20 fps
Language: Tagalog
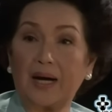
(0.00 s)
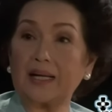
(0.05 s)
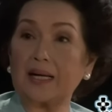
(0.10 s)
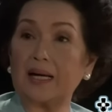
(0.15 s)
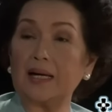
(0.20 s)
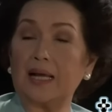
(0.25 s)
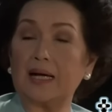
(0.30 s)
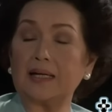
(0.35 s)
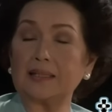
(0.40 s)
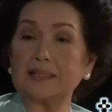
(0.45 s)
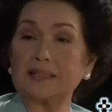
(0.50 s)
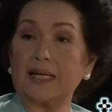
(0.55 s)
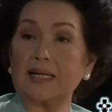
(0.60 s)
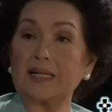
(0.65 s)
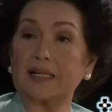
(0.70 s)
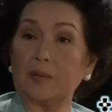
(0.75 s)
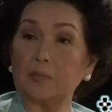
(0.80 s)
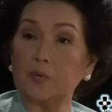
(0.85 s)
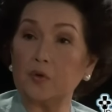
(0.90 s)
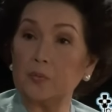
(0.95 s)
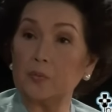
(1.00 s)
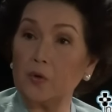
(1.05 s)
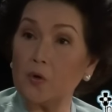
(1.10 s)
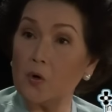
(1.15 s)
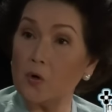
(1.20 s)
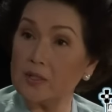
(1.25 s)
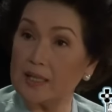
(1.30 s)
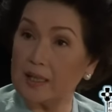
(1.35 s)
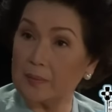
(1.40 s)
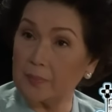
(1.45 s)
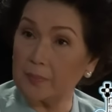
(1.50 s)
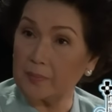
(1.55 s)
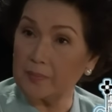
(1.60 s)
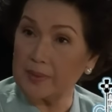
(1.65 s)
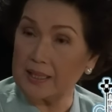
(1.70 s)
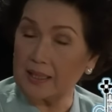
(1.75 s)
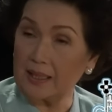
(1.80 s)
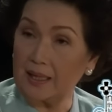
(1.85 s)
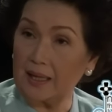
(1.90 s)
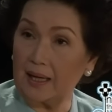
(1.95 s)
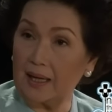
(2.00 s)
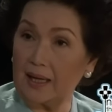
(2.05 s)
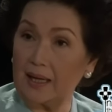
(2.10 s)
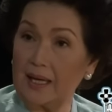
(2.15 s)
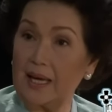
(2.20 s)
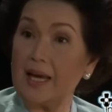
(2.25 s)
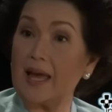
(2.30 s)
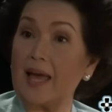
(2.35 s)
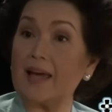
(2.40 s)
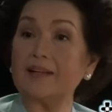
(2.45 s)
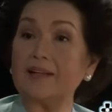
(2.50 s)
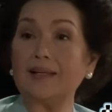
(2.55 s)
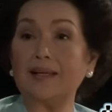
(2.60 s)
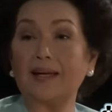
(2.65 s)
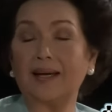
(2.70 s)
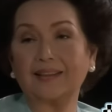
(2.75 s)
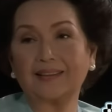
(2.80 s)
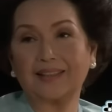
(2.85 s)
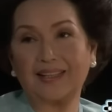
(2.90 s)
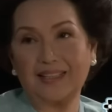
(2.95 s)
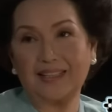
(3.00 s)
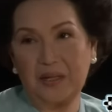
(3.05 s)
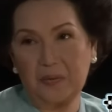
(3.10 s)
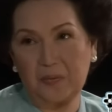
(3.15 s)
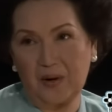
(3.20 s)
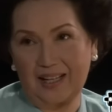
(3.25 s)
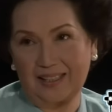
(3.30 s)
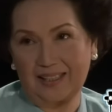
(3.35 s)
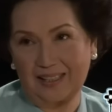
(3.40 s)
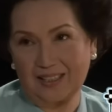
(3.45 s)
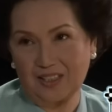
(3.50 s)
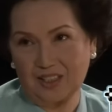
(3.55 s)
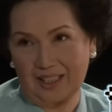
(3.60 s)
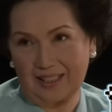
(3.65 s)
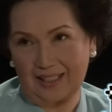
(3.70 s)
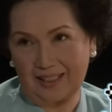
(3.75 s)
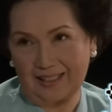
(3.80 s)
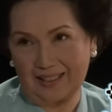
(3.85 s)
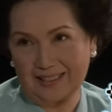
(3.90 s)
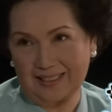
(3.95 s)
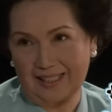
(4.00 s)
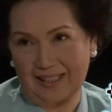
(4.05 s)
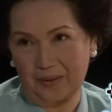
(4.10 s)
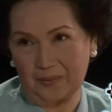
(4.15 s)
para lang sa ikabubuo ng pamilya. And yet, iniwanan siya ng